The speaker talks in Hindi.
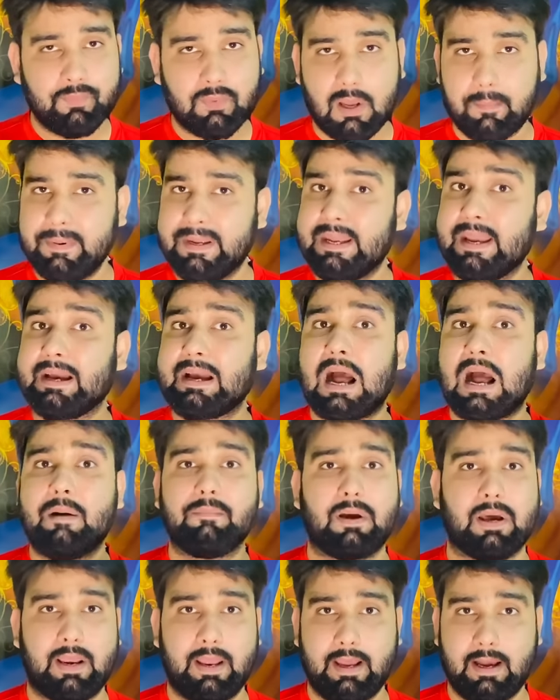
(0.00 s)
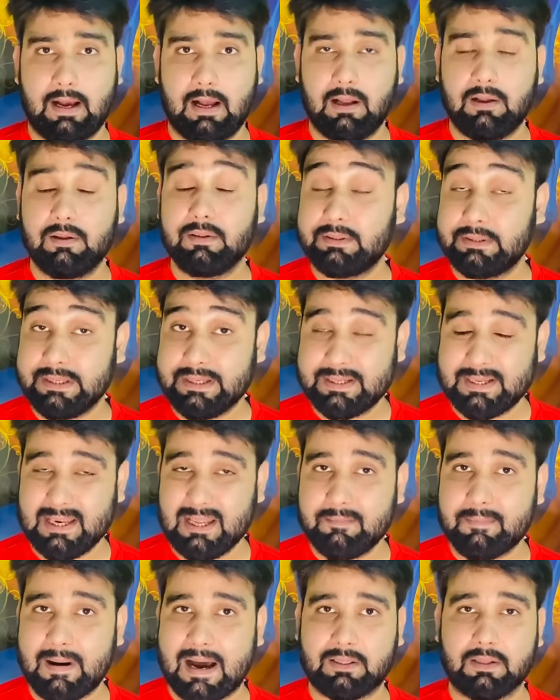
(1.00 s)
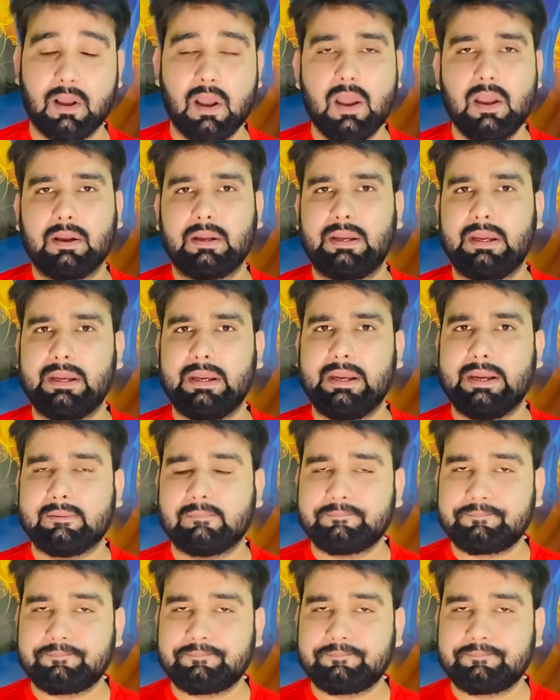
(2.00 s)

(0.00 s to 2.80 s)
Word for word: तभी ये काम करेगा तीसरी बात कि